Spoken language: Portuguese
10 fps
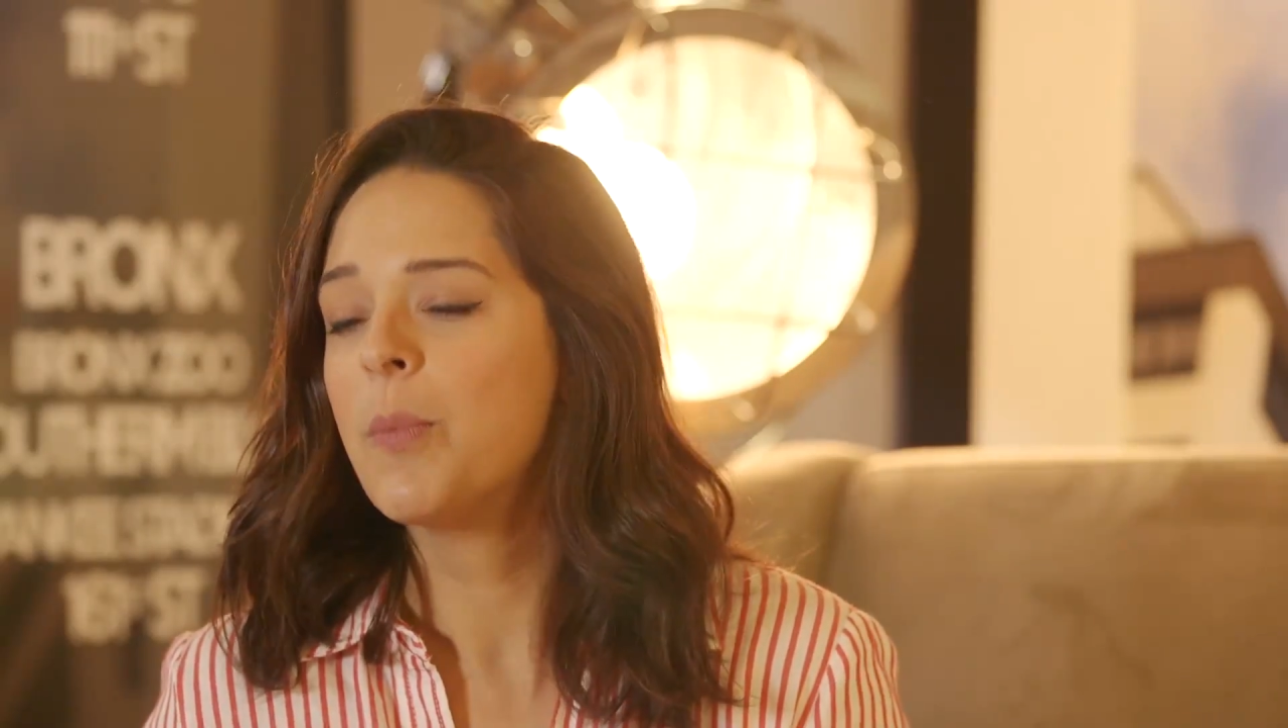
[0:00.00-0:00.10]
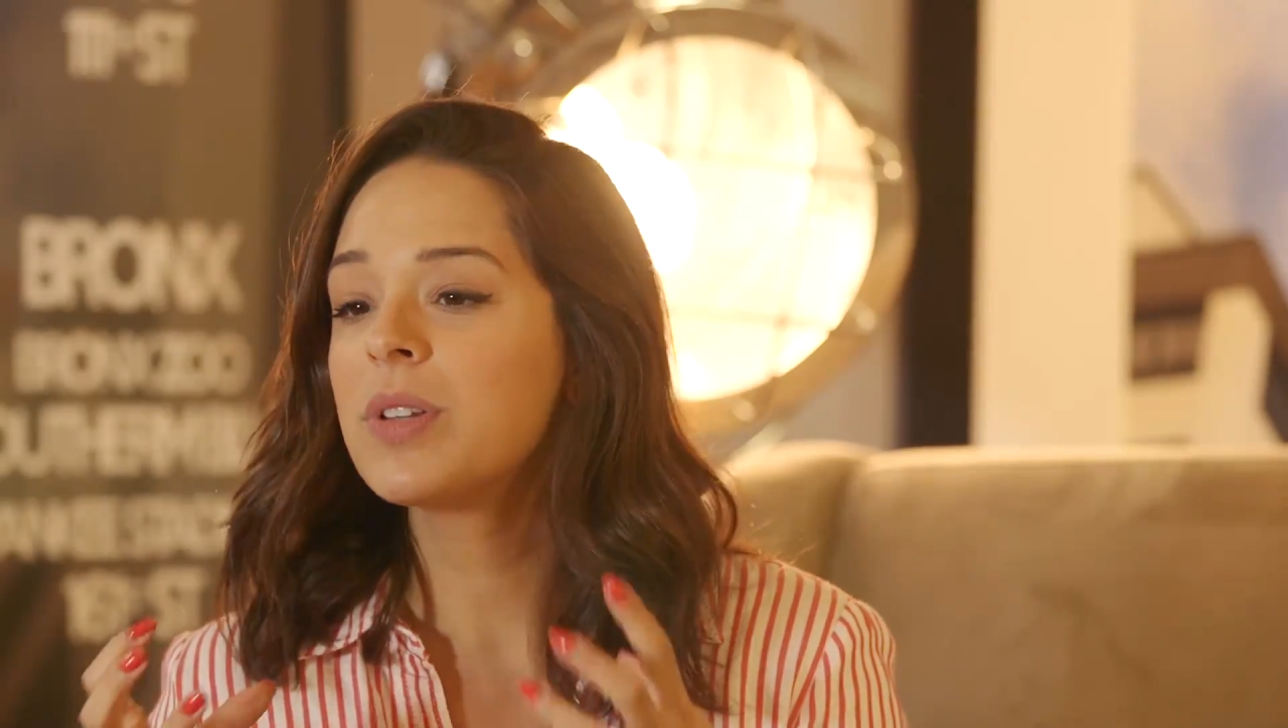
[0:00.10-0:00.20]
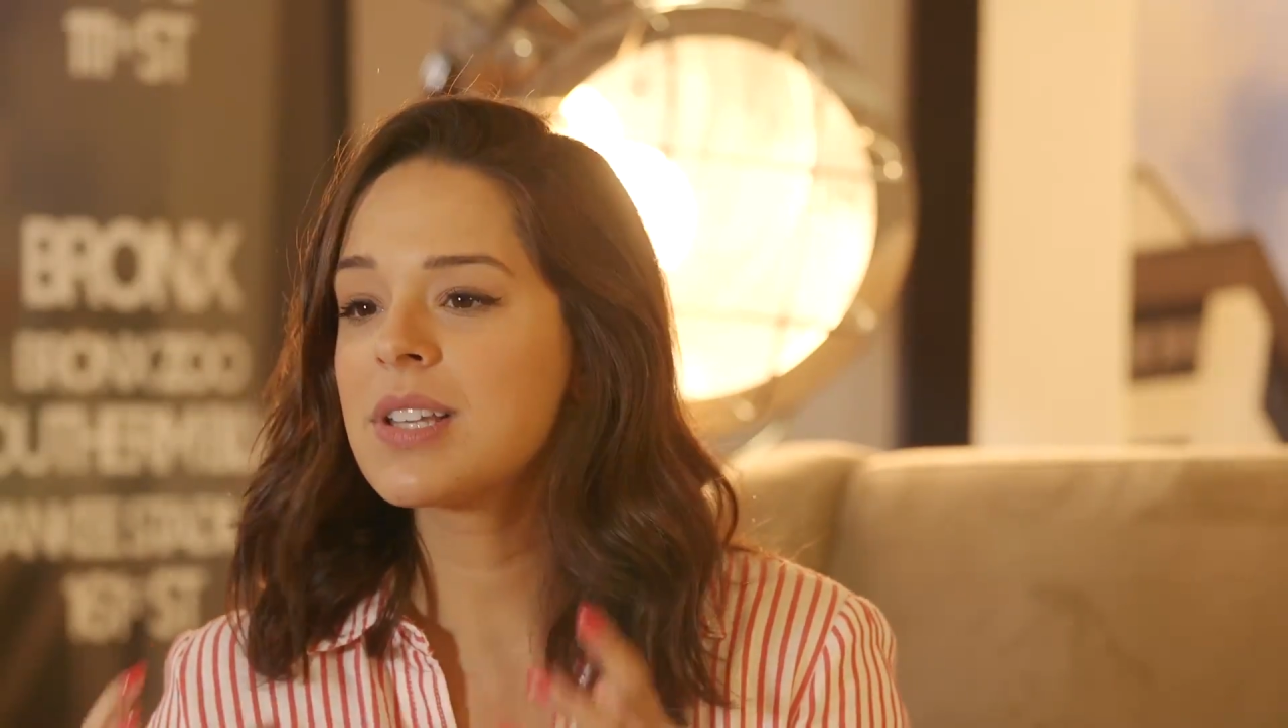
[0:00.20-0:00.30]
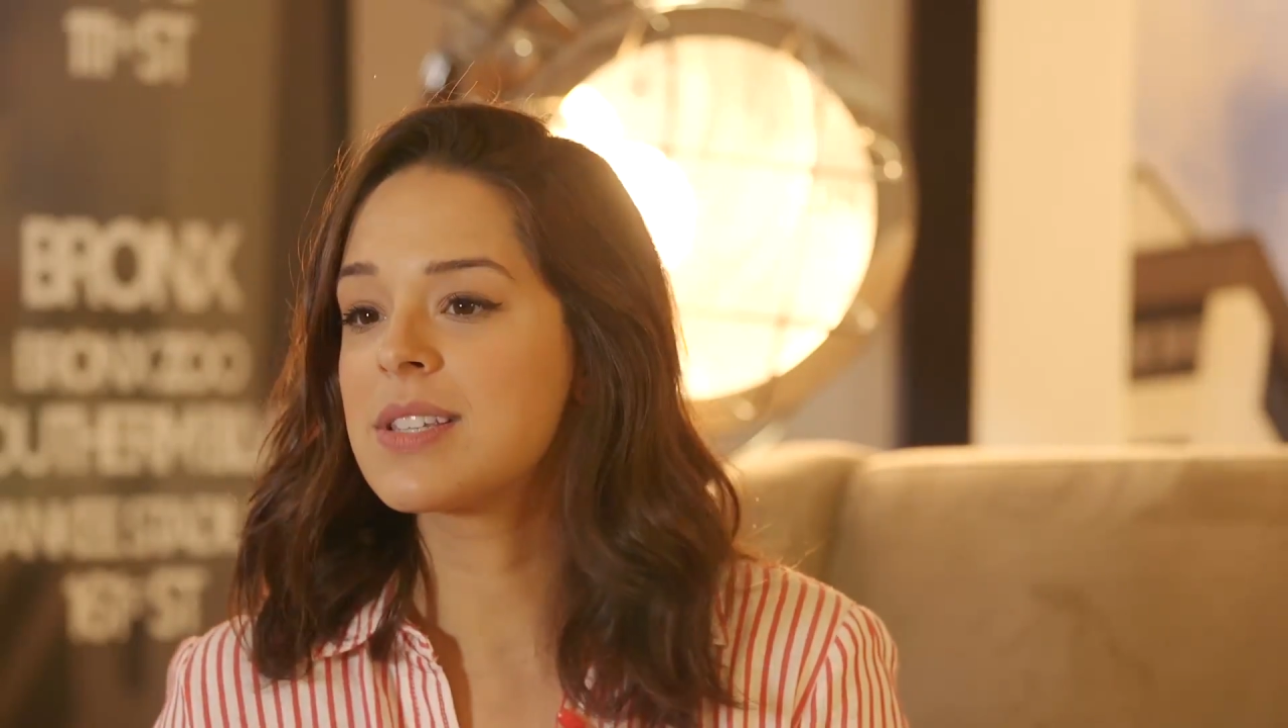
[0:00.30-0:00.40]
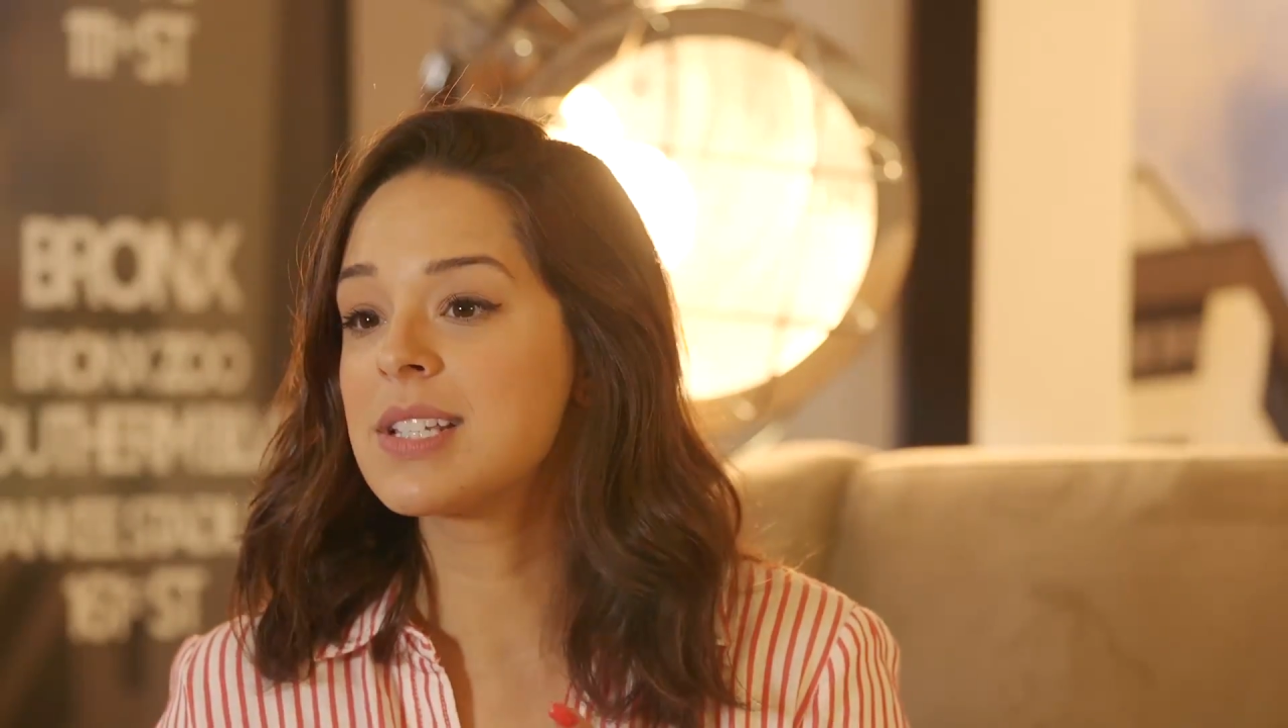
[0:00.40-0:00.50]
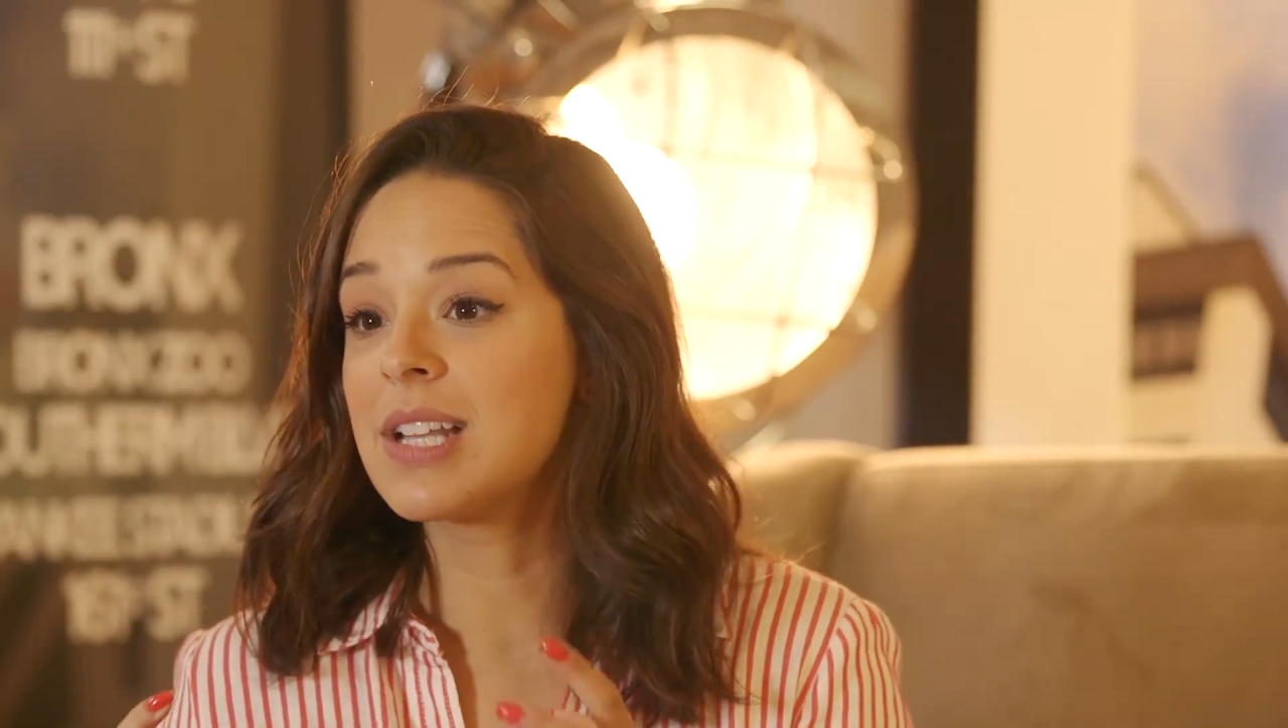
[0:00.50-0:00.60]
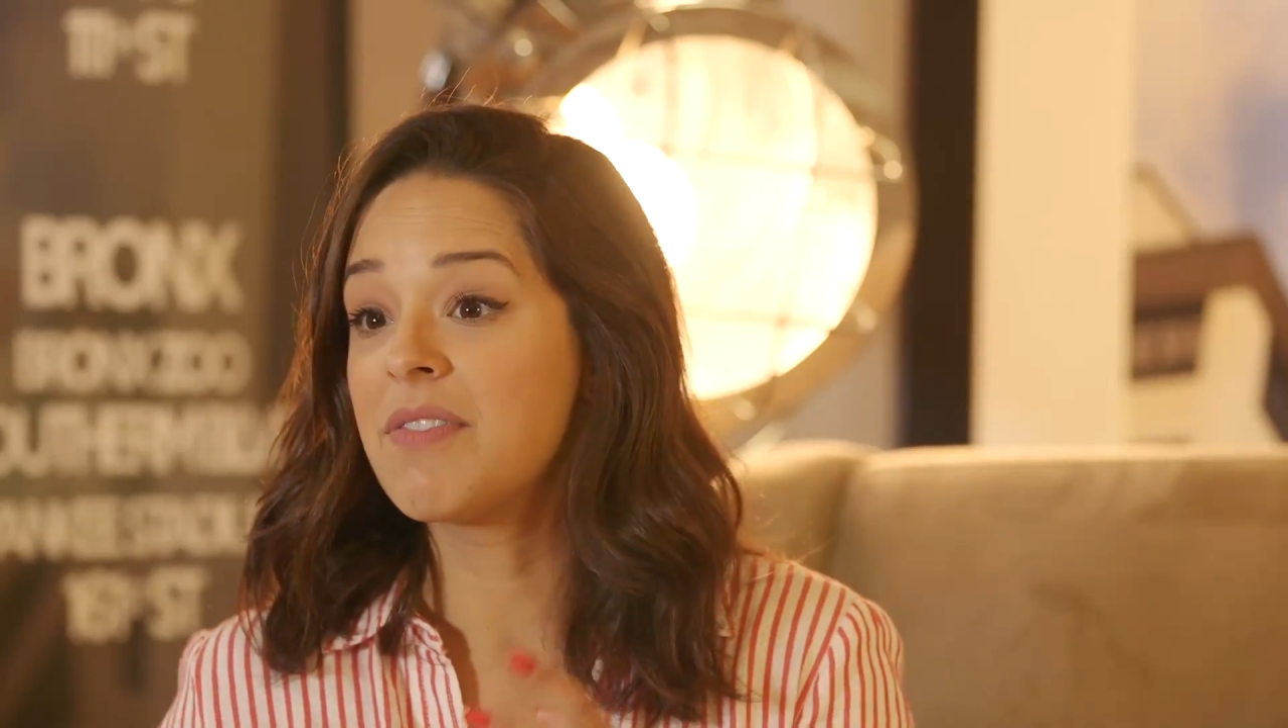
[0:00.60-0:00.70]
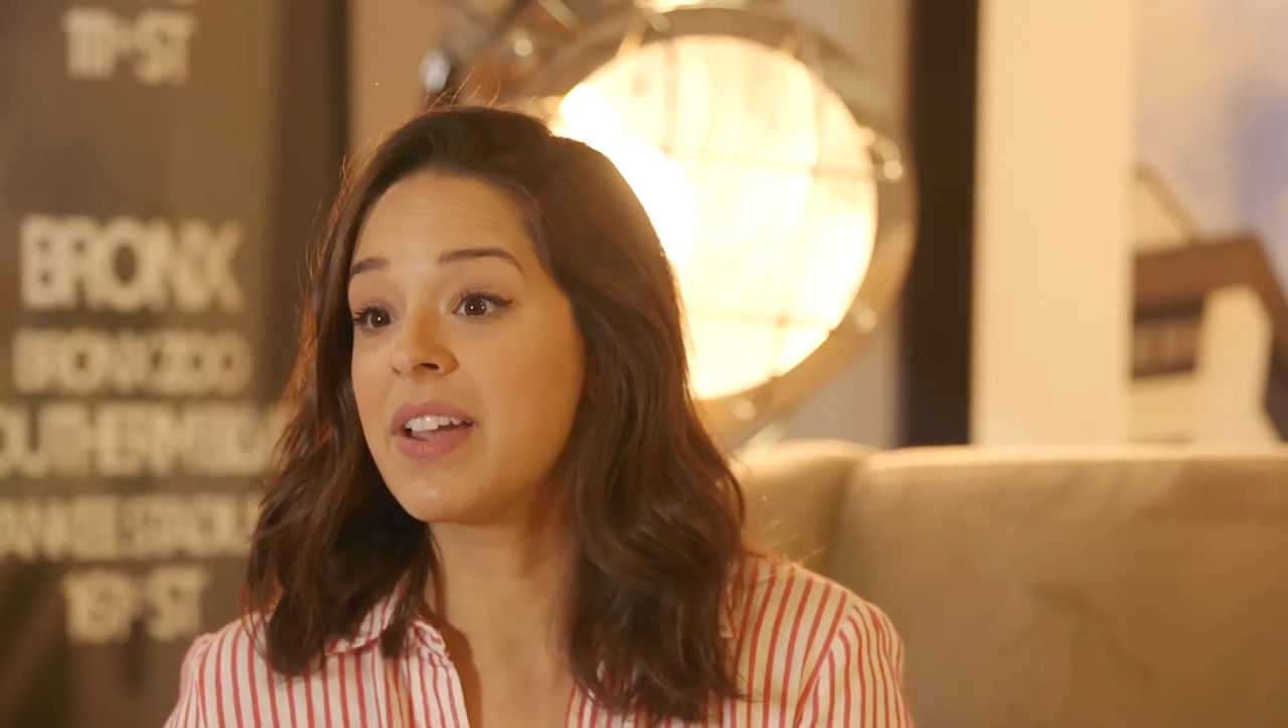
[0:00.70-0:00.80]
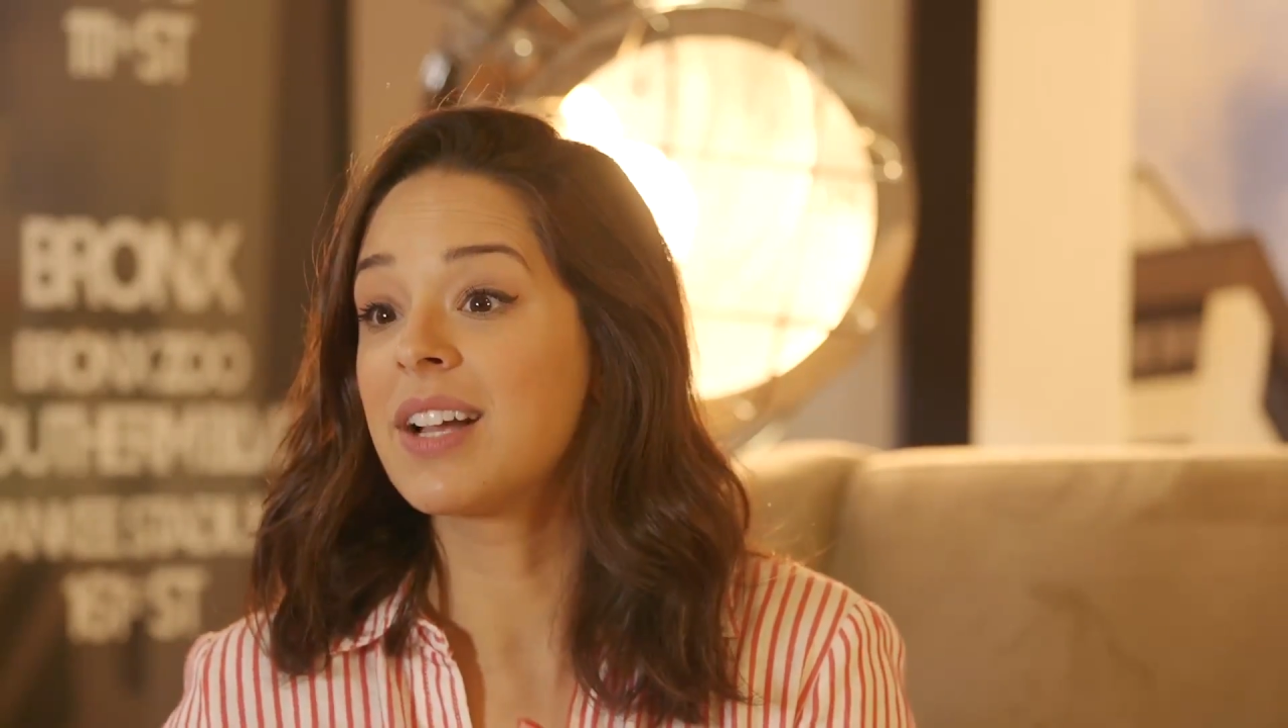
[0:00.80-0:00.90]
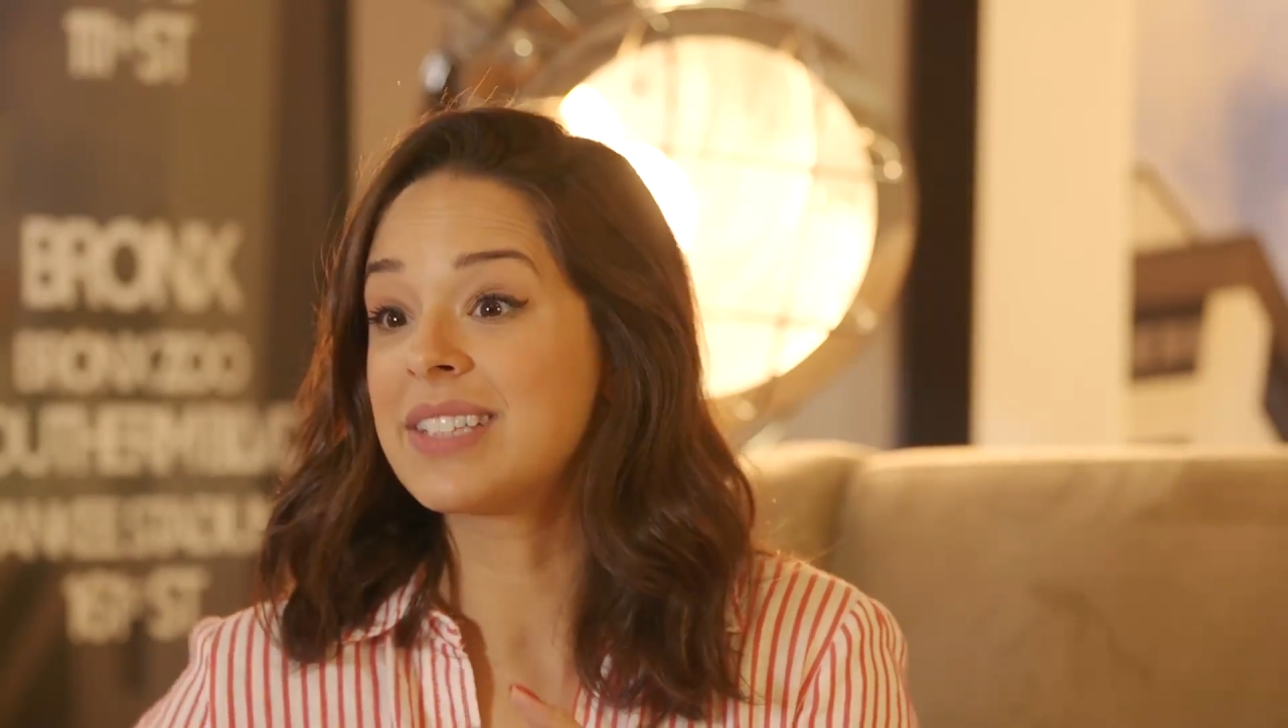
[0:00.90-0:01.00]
Muitas vezes ele vem